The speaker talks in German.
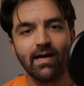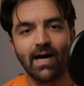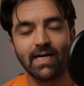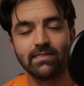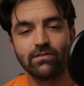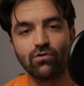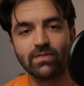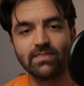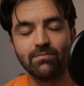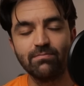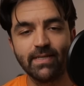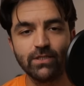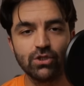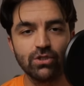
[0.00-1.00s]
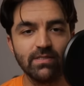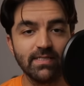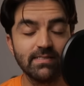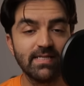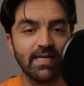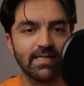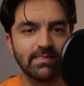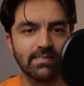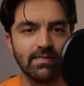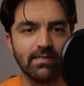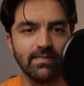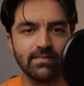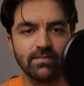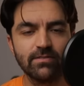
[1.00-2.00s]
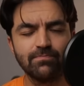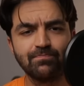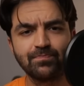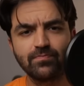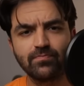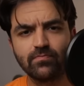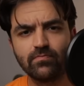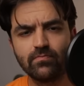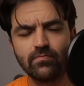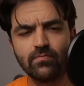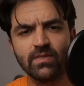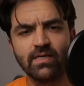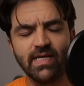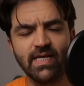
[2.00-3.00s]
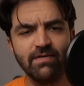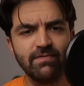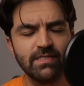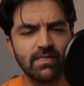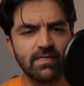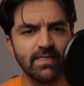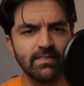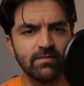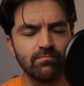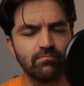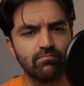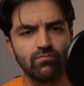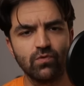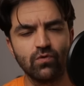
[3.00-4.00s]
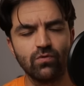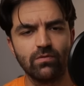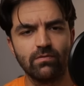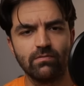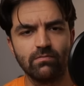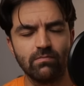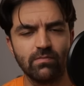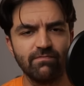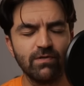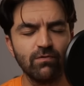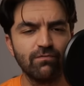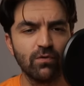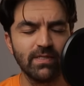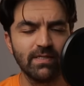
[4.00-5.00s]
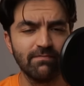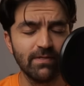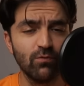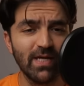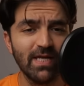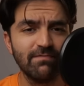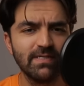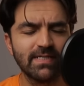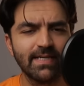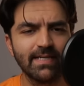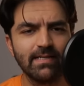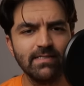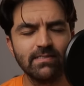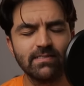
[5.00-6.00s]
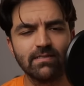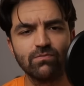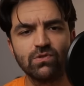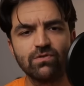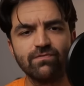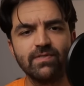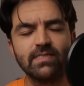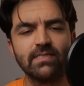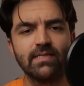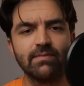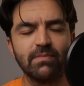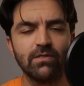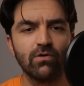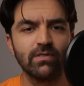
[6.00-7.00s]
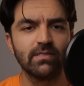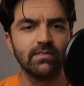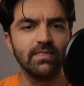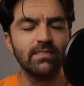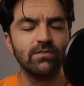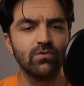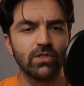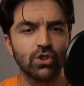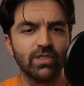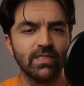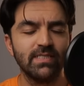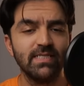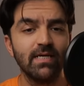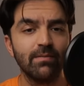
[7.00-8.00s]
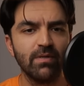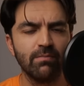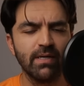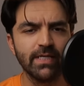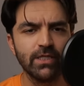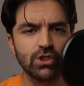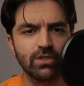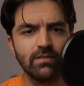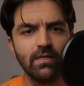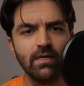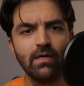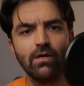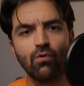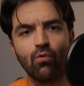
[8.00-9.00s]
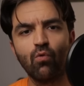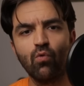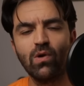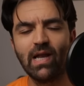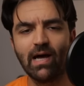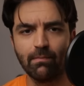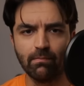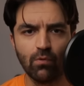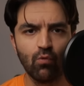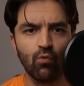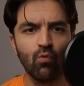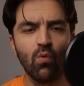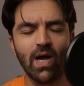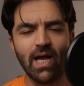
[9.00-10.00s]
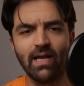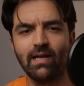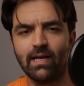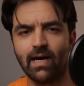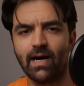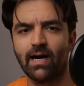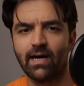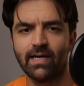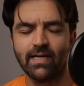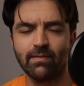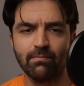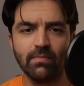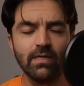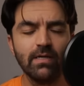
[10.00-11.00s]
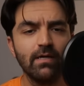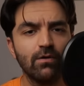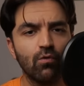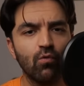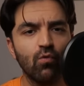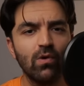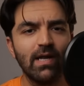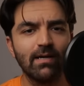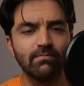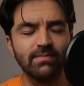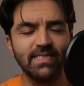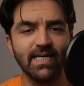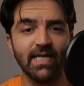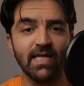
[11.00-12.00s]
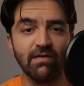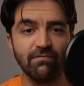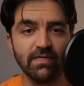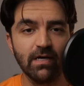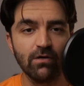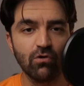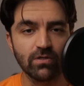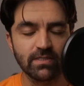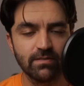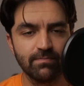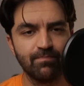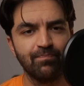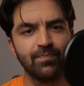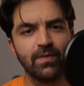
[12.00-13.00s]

hat Gott dem Menschen ins Herz gelegt. Ewigkeit, wenn du, von, wenn du Ewigkeit liest, dann musst du wissen, dann bedeutet dies oder steht hier im Hebräischen Olam, O-L-A-M, Olam, der ewige Gott.